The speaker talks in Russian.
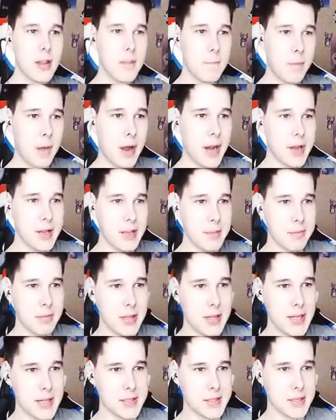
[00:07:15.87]
Парень
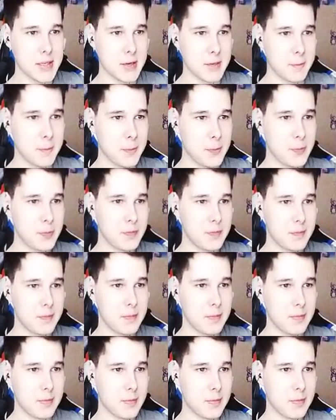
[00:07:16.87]
амбидекстер.
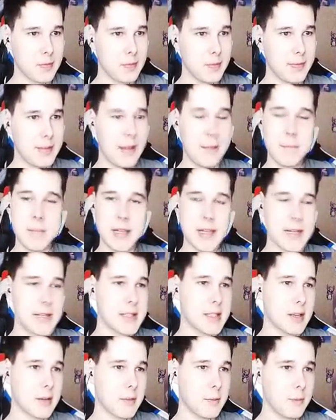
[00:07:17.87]
Ты
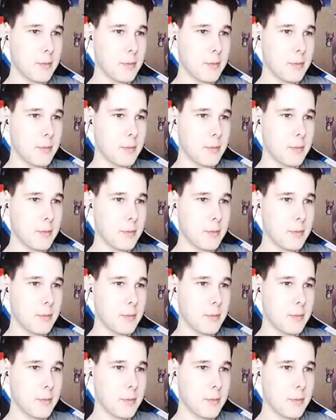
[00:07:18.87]
амбидекстер?